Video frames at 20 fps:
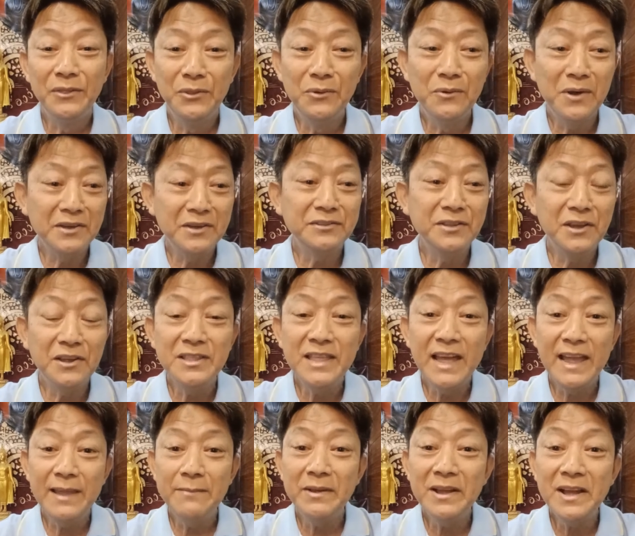ตัวอักษรไท
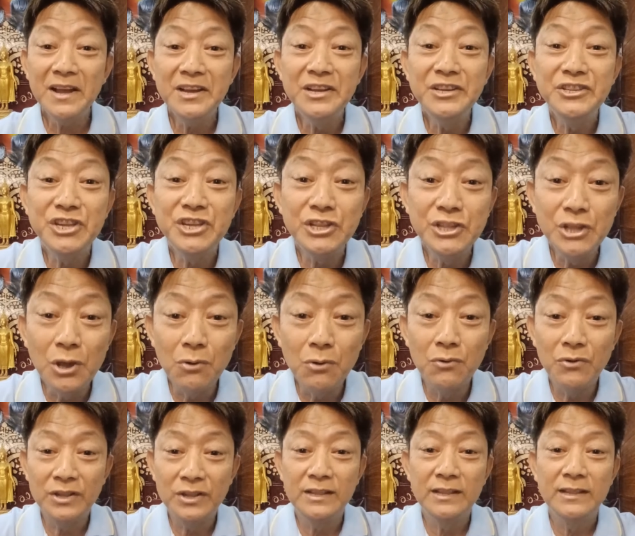ยมันก็คือโฉน
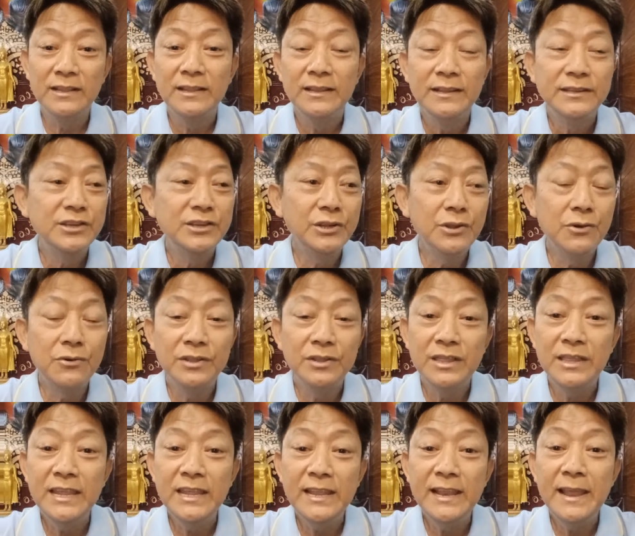ดโฉนด
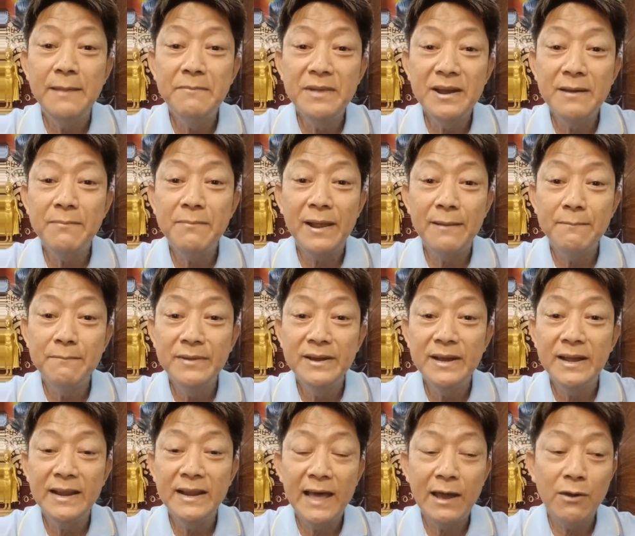ที่ในเมืองพันเมื
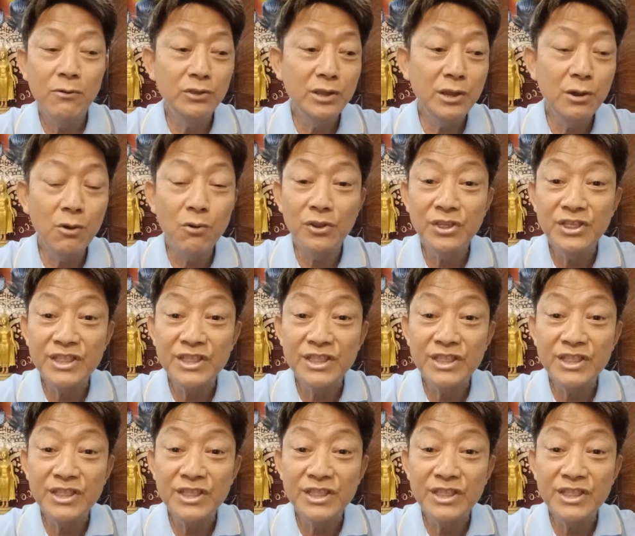องเราที่คน